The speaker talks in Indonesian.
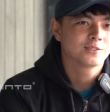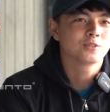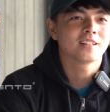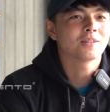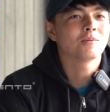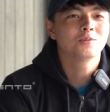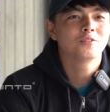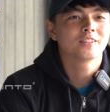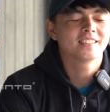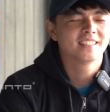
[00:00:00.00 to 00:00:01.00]
suka sama
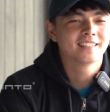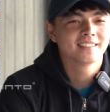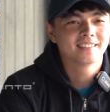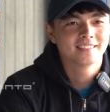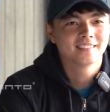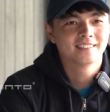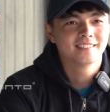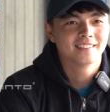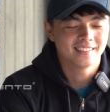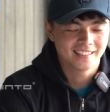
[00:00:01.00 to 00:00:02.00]
Buffon aja berkelas
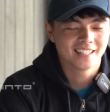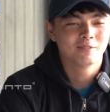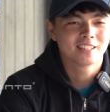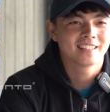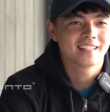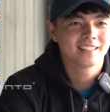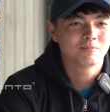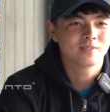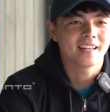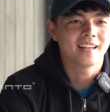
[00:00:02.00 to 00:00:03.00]
aja gitu iya berkelas
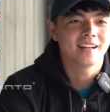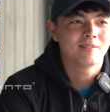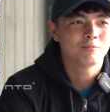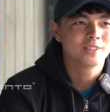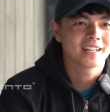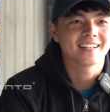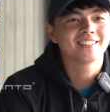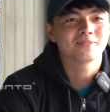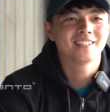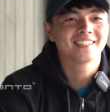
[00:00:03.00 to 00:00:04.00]
kayak punya
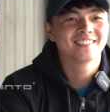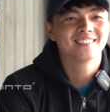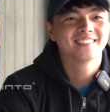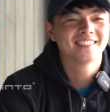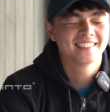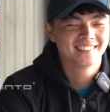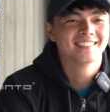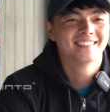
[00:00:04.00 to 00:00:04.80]
karisma gitu karismanya